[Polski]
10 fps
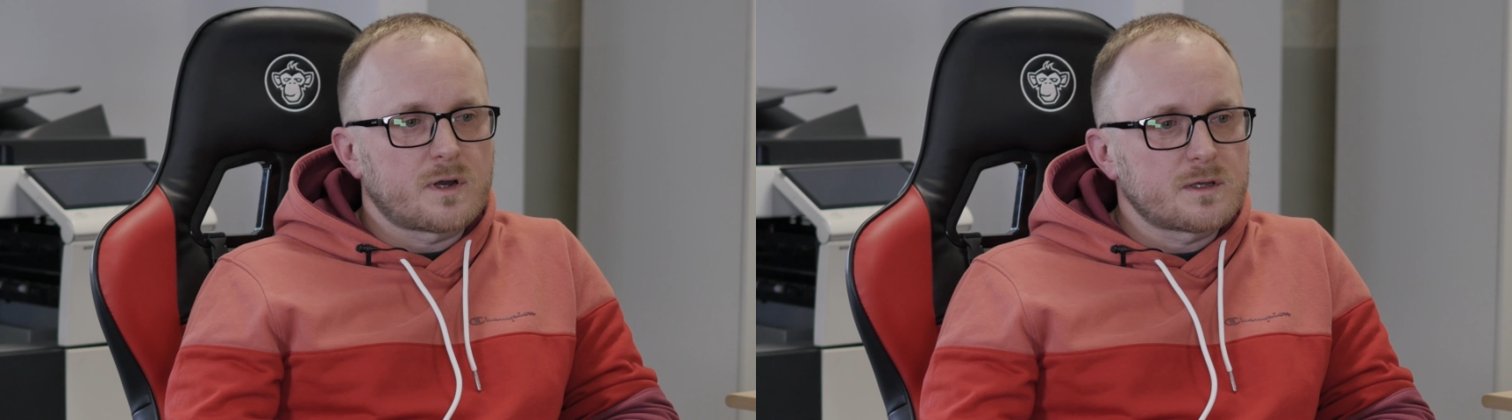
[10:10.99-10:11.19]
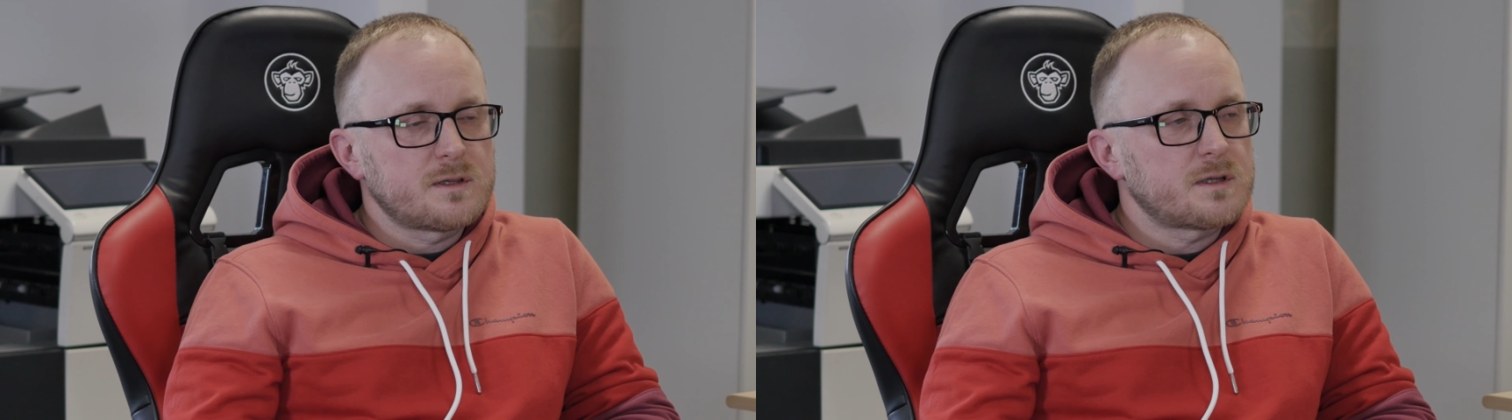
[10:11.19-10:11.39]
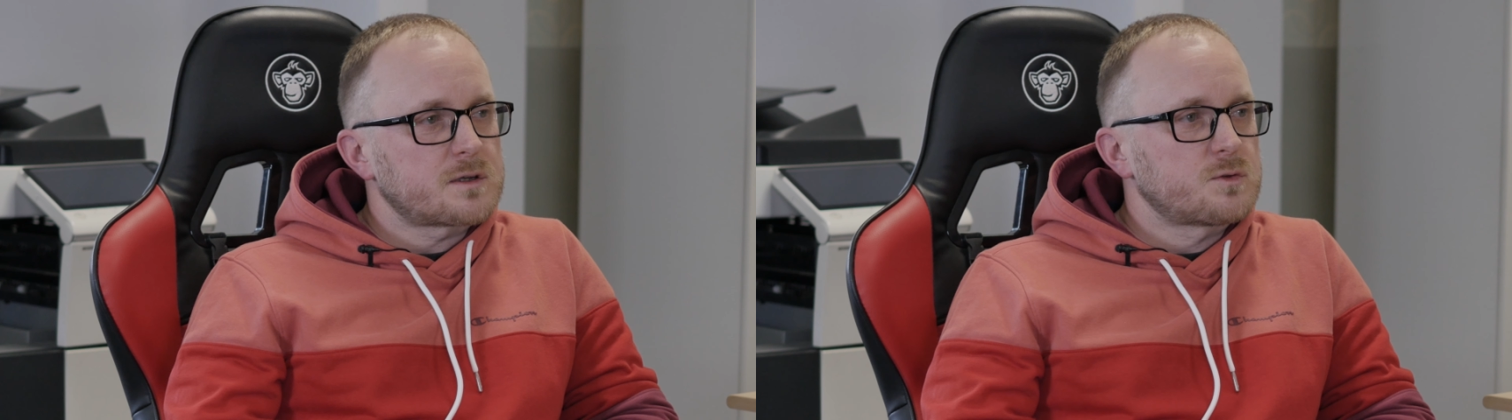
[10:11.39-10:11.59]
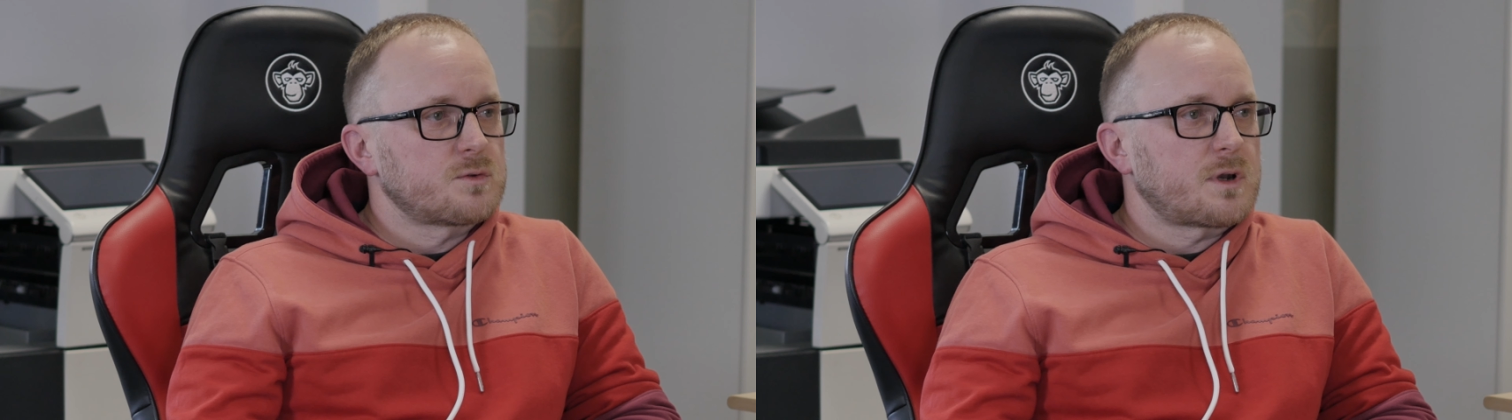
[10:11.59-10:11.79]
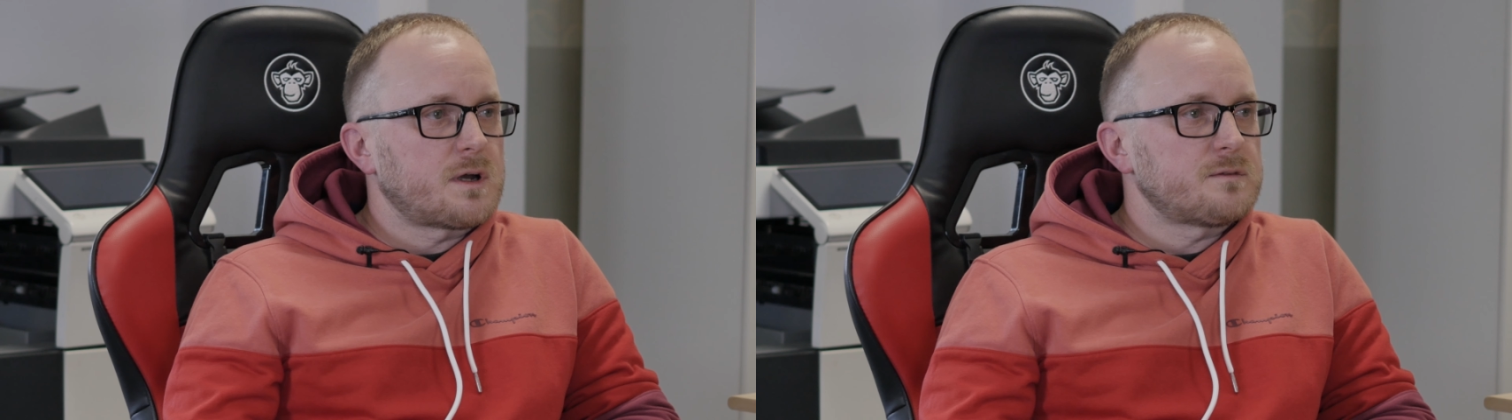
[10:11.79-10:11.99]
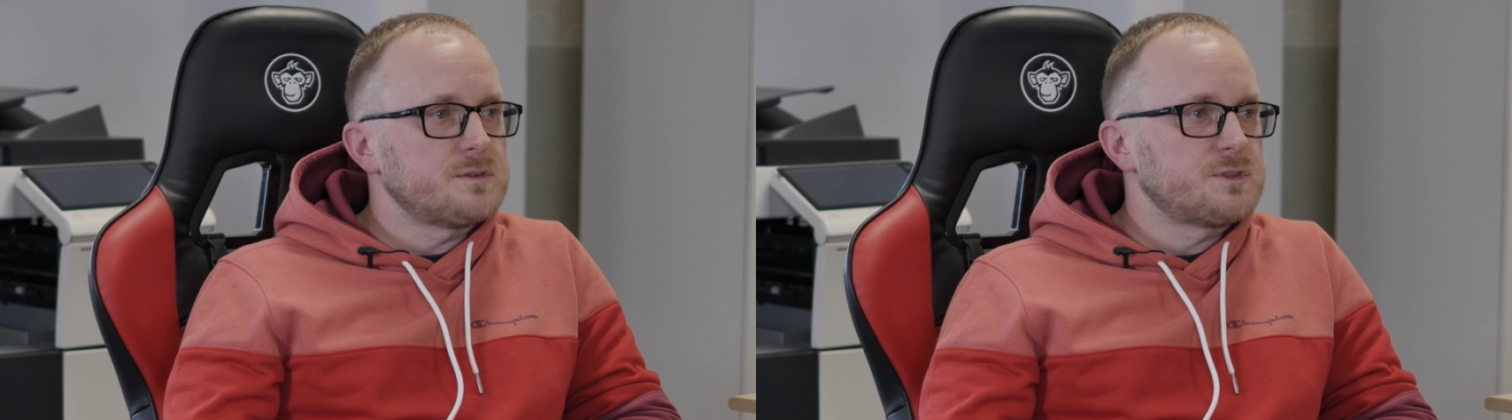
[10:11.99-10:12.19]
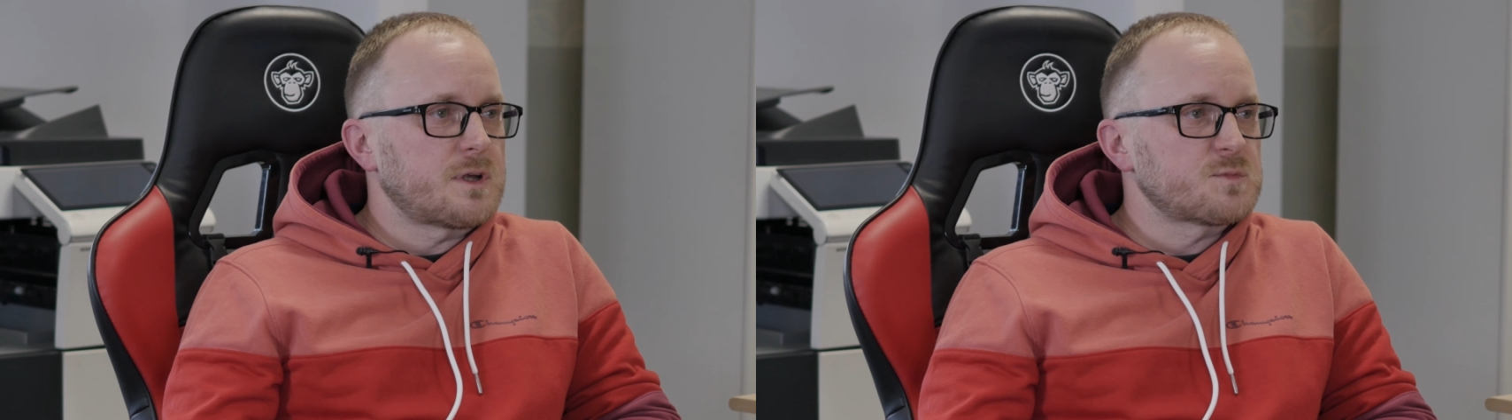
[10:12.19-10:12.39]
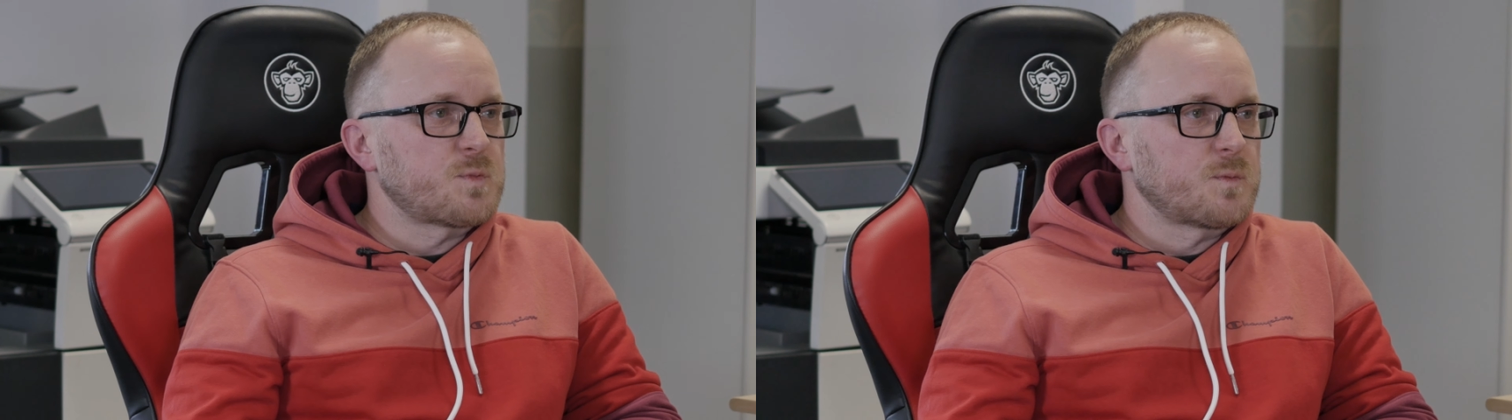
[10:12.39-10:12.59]
a inna, która wyjdzie
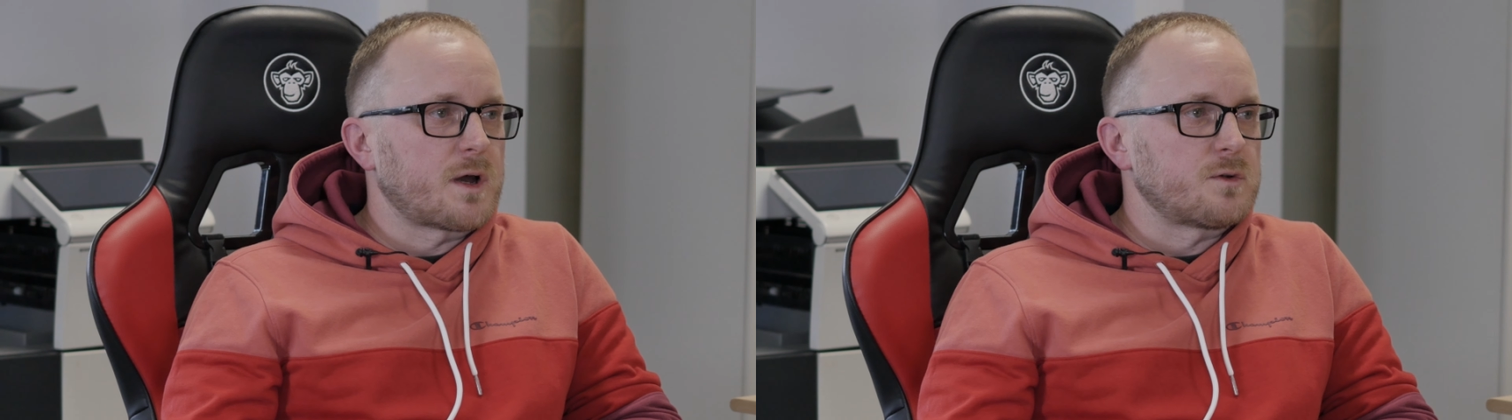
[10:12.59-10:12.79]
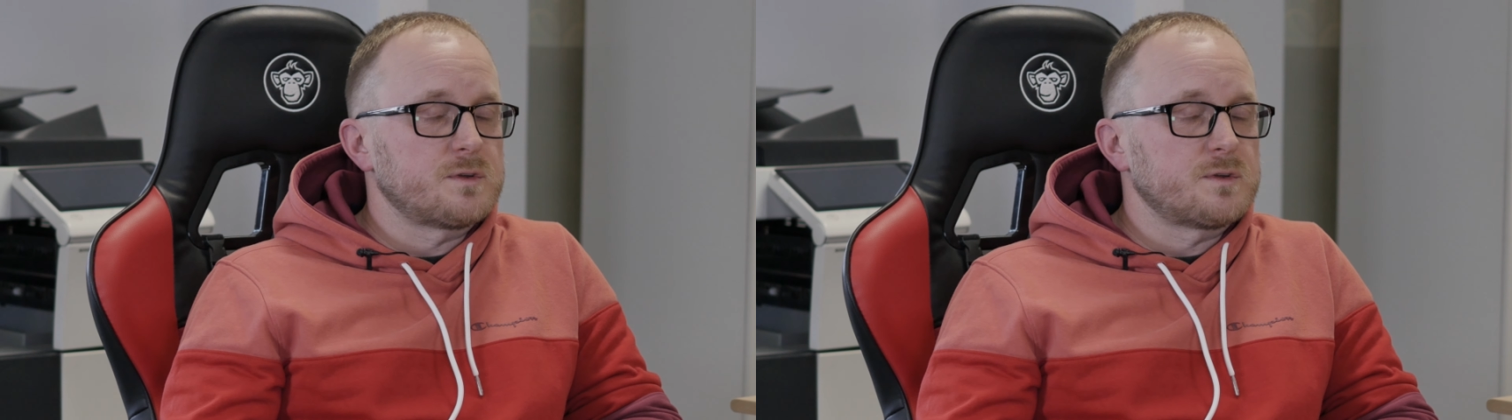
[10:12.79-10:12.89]
nam z pomiaru.